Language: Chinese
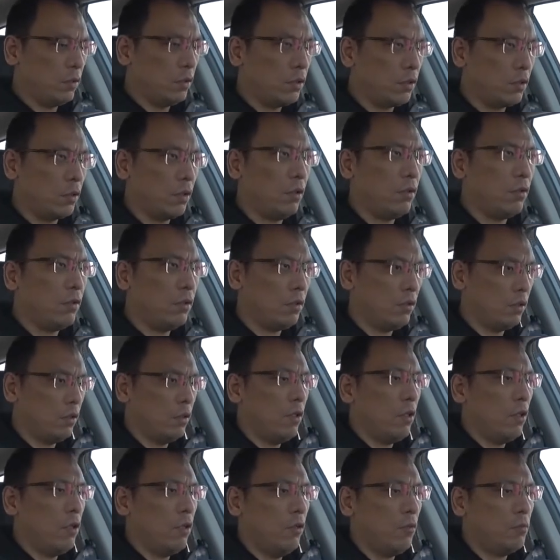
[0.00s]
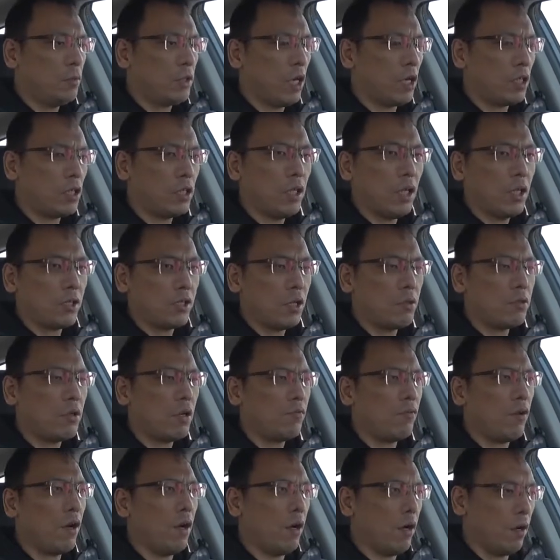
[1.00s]
走，我们尝试两千转
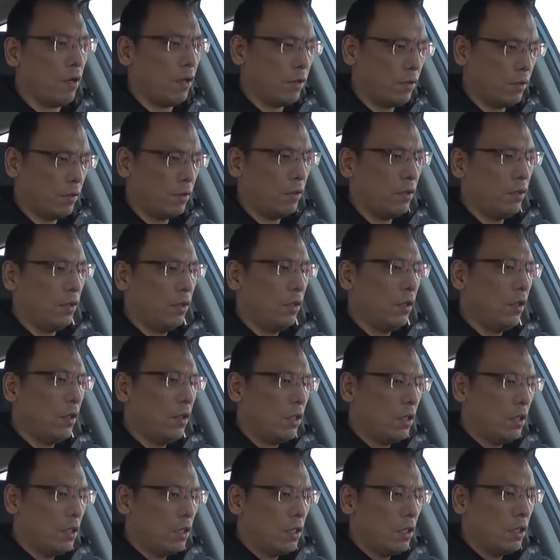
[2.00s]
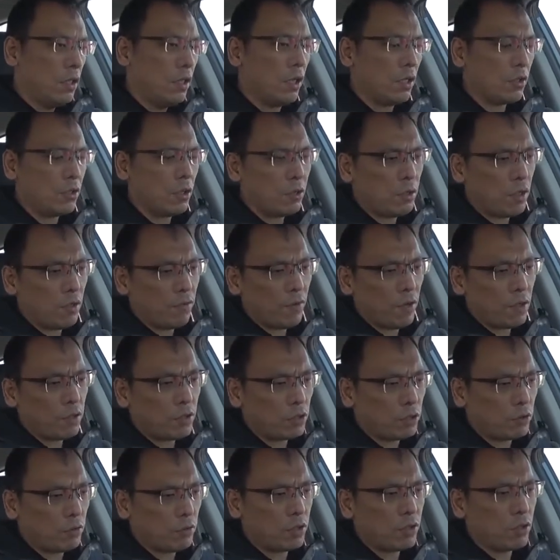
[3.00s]
放。两千转放的
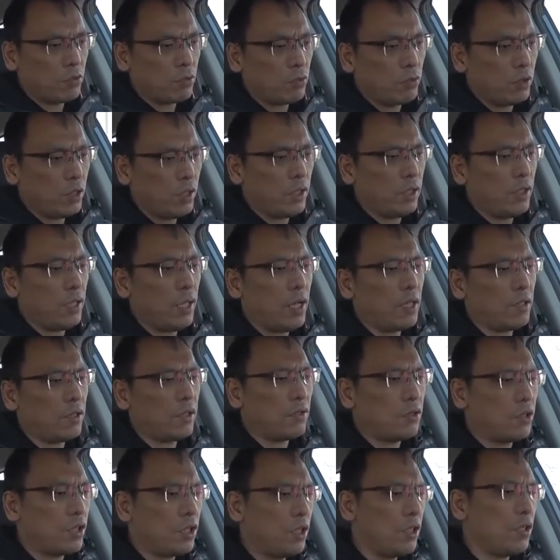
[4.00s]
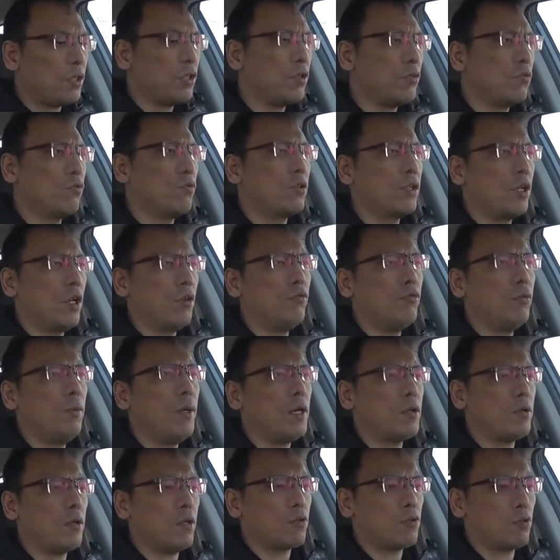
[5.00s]
时候，似乎可以拉到接近五千五
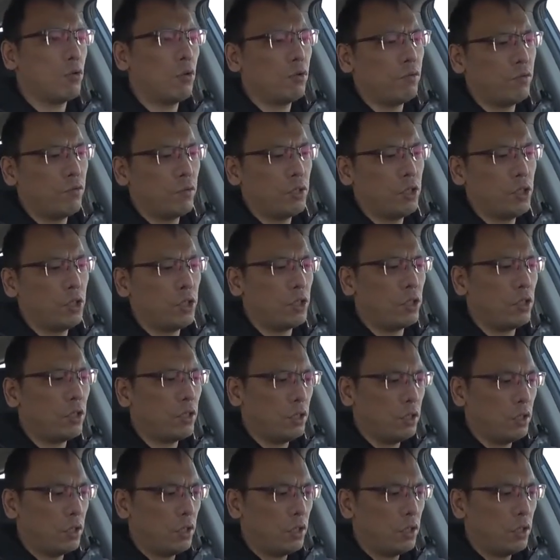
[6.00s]
百转左右的峰值。